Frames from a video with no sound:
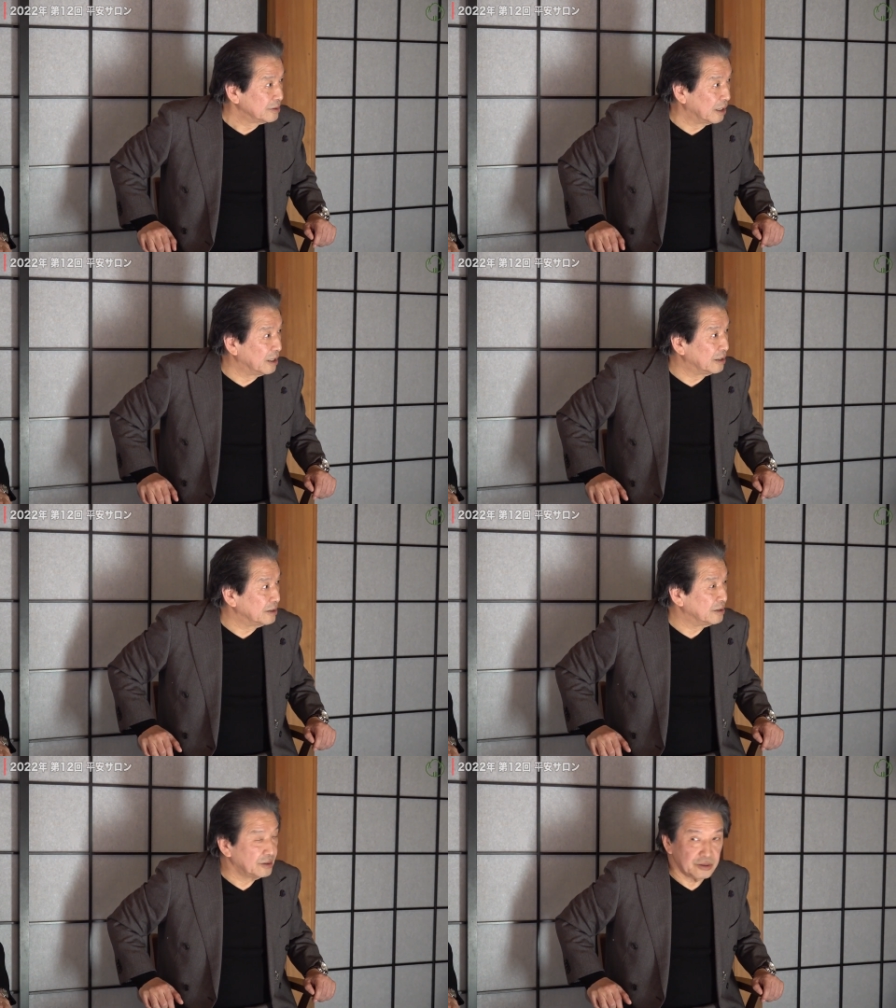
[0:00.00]
で、
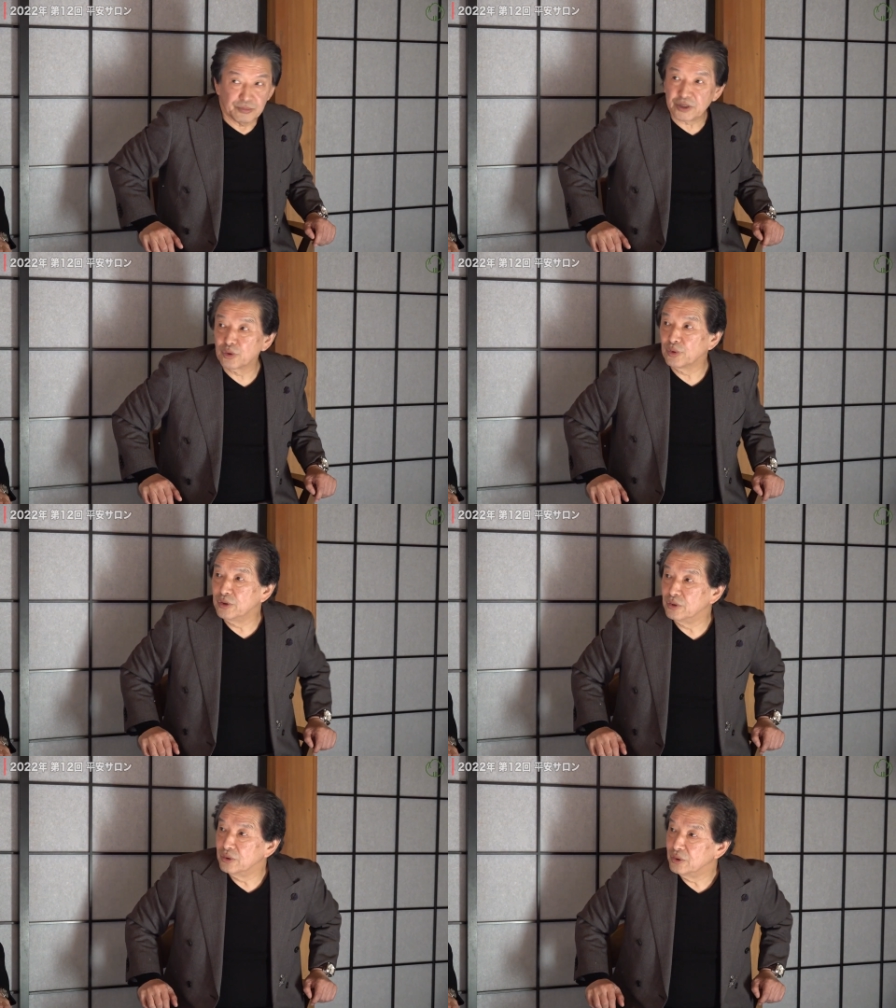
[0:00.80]
まあ、そう
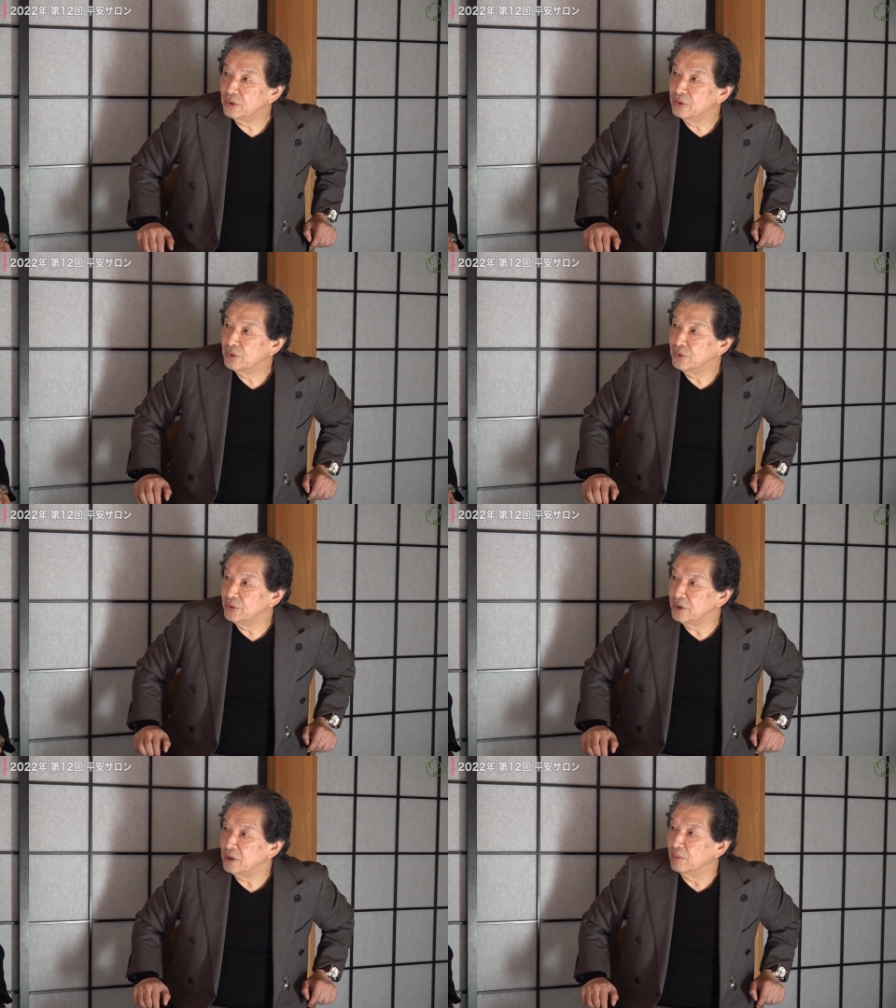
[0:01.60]
いうふ
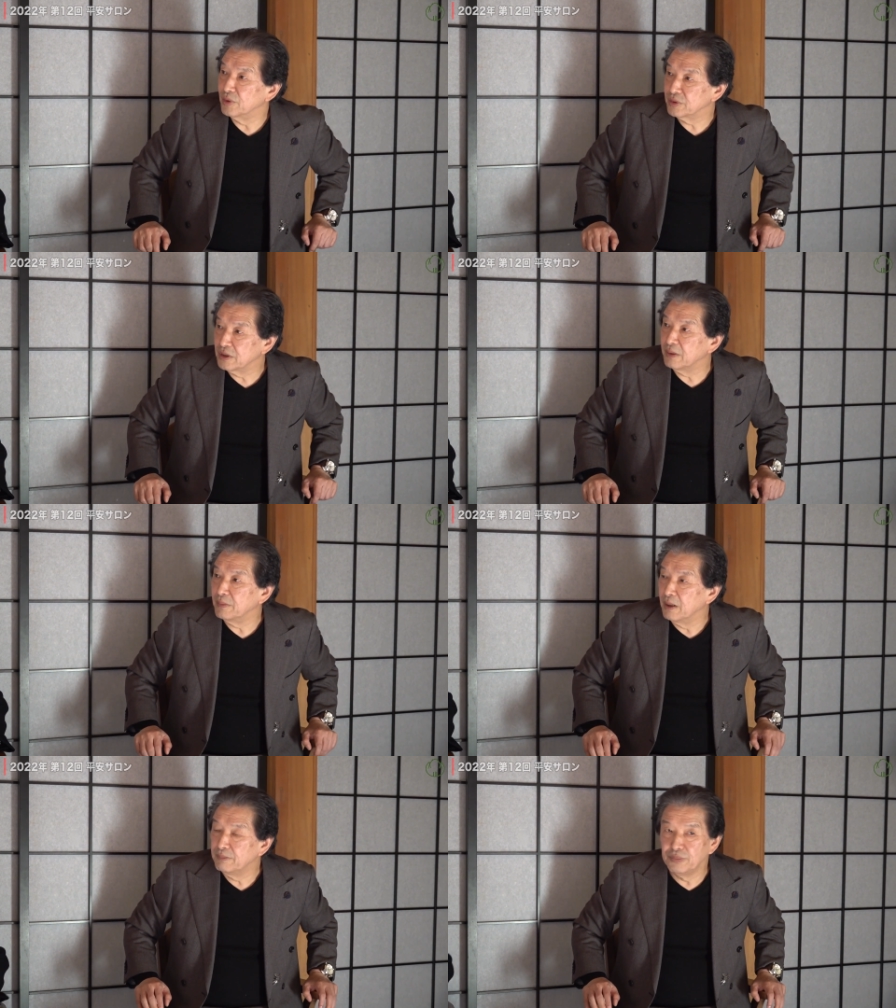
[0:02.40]
うに思って
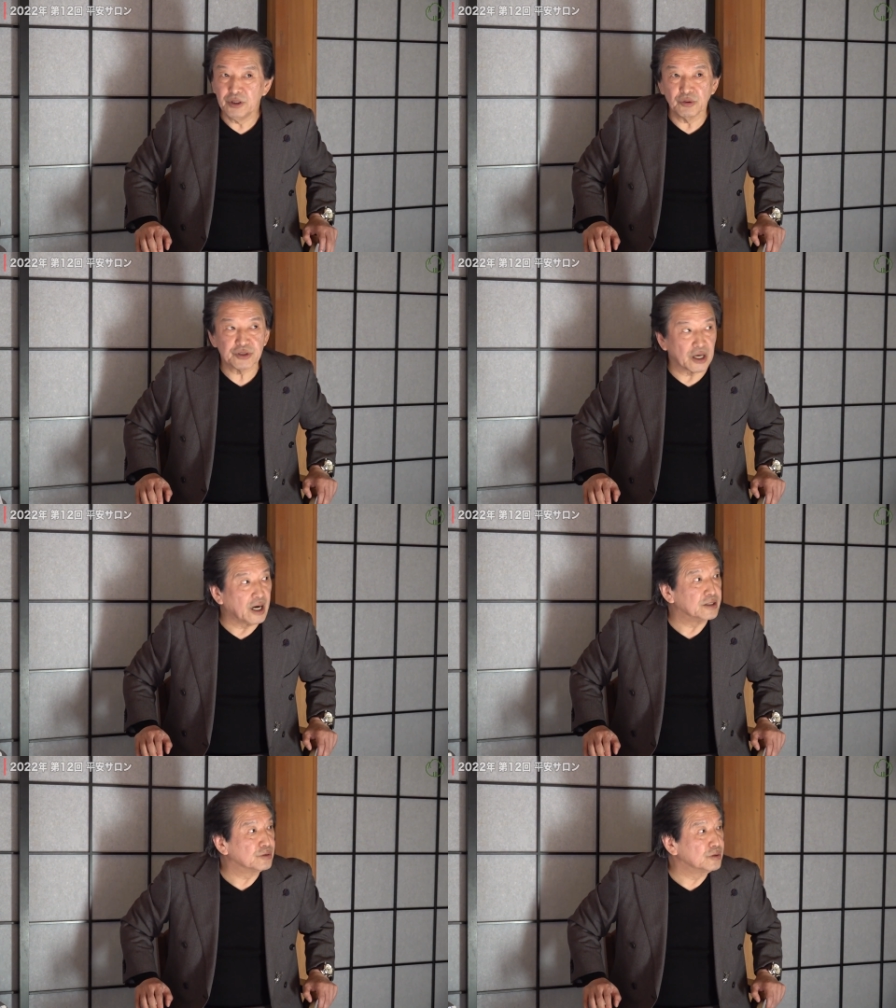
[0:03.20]
美の世
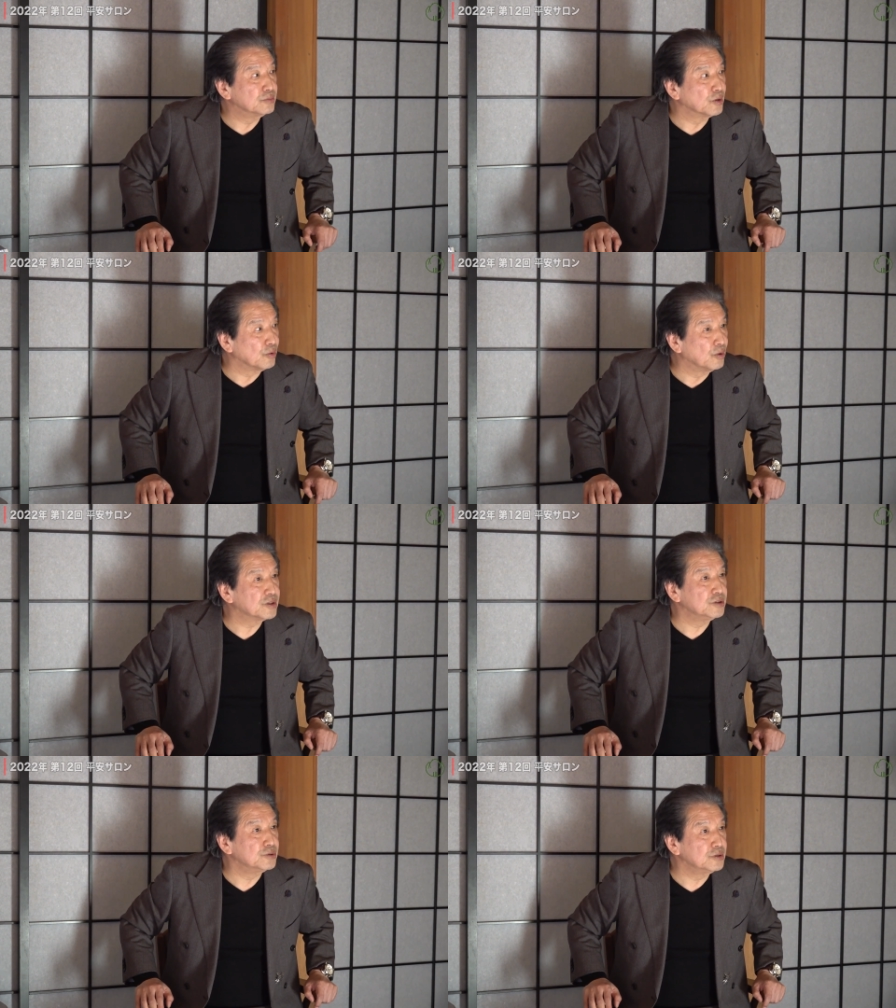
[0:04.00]
界というもの
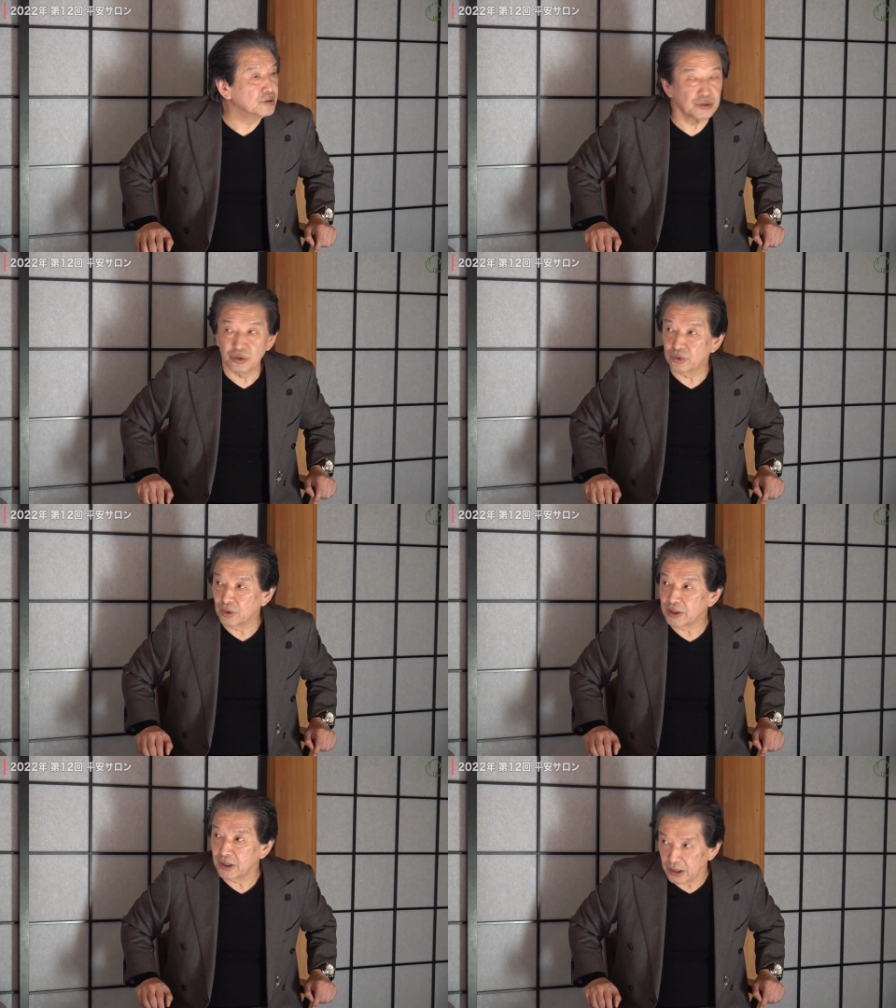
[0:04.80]
を基準にするこ
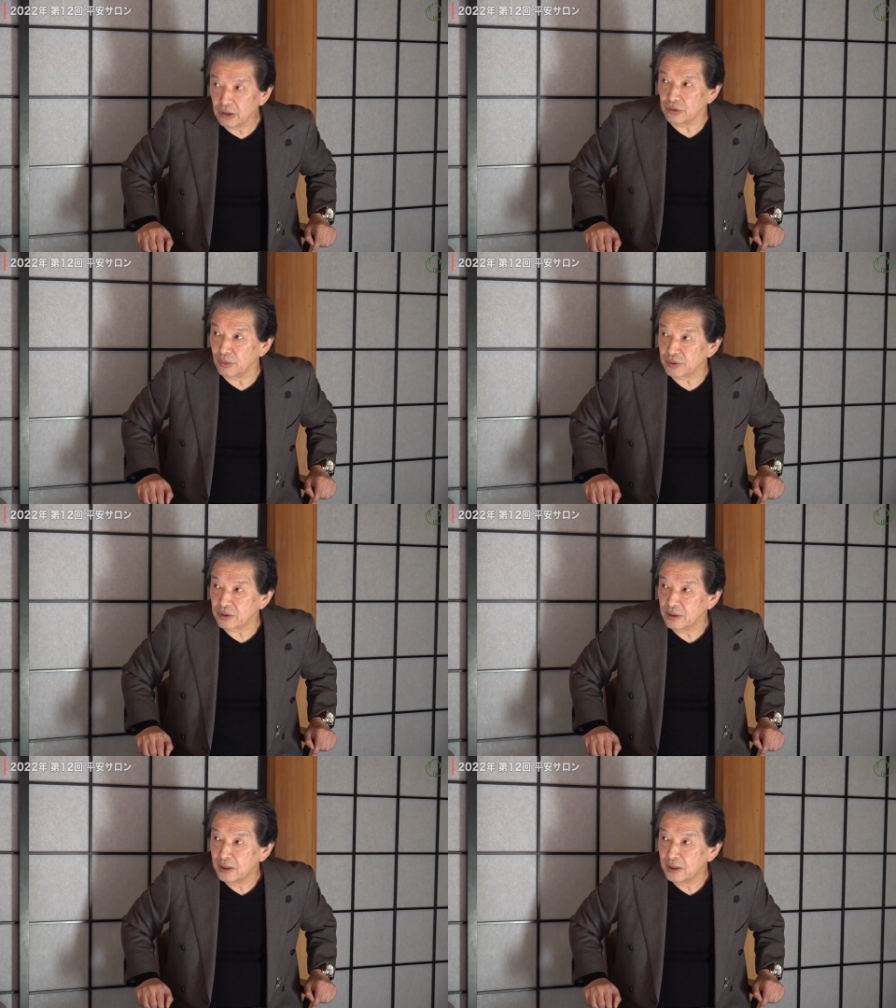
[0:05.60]
とはできると思